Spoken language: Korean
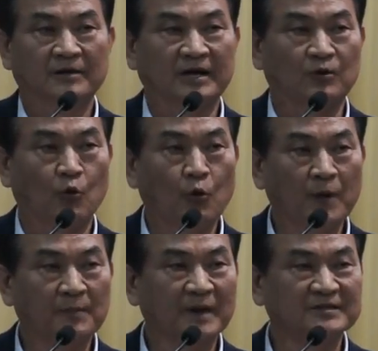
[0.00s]
약
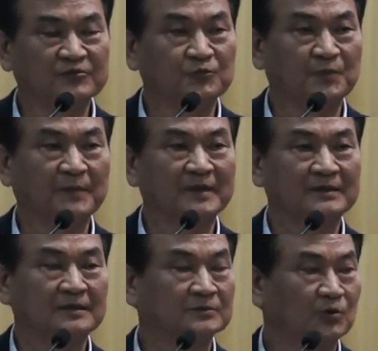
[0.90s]
500명에서
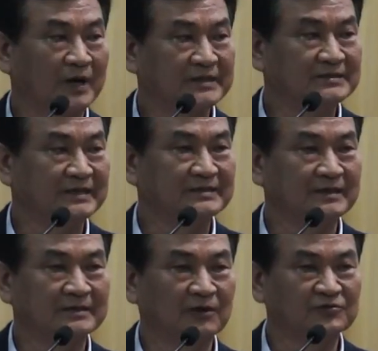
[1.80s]
600명 정도가
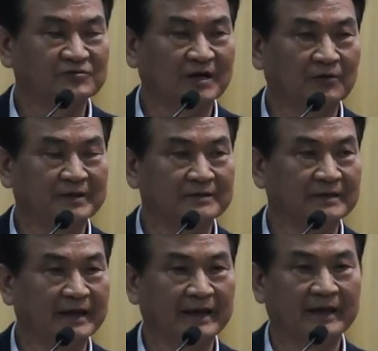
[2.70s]
희생지였다고 주장하고
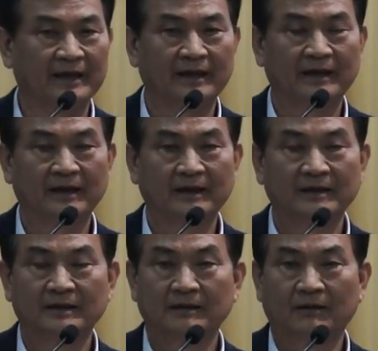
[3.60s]
있는데,
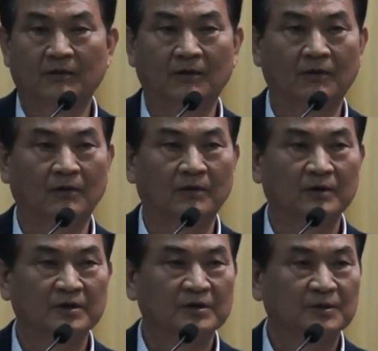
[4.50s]
어,
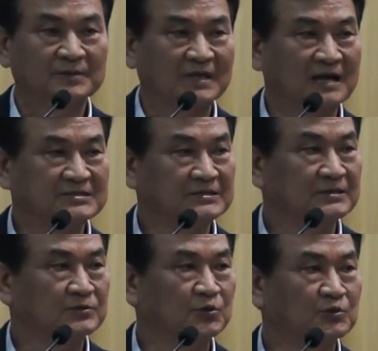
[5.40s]

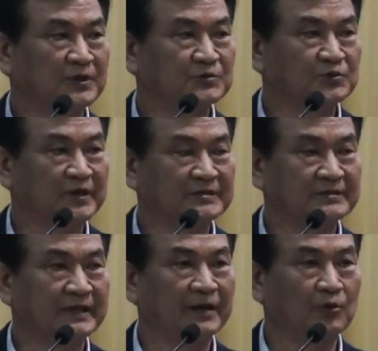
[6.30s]
당시
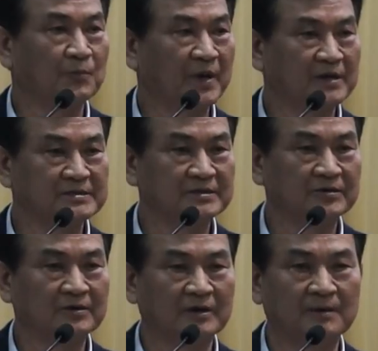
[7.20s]
조선조정에서 내려온
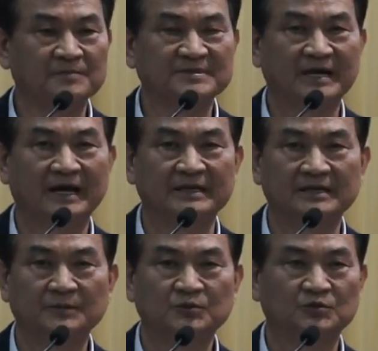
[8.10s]
평년
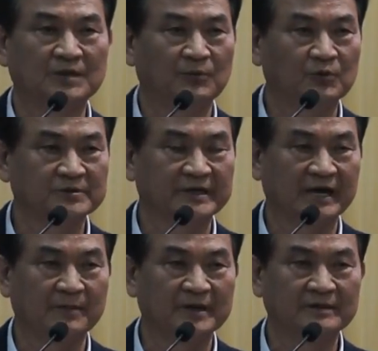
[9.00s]
검사의 조사보고서에
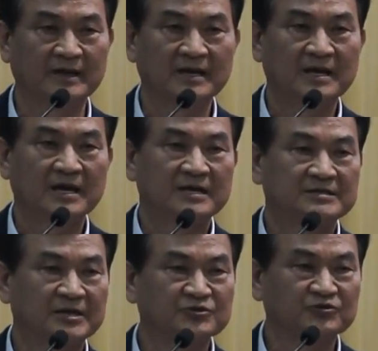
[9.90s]
의하면
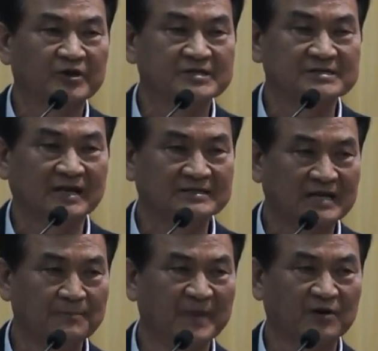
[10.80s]
천주교 신자는
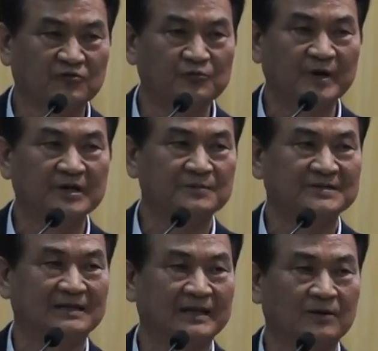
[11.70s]
309명이
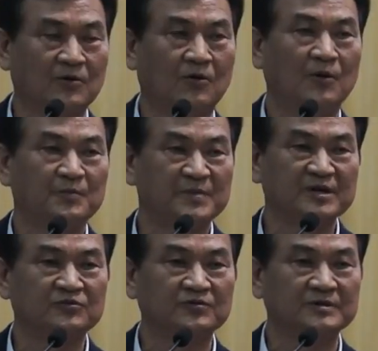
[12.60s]
피살됐고
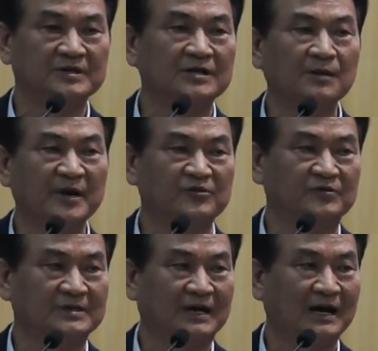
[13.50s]
민군은 8명이
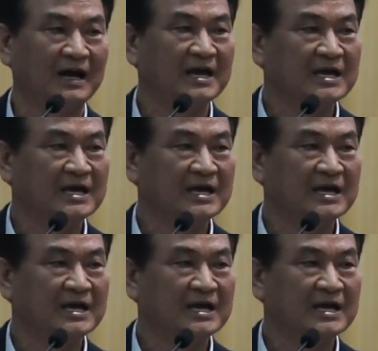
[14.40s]
죽었다.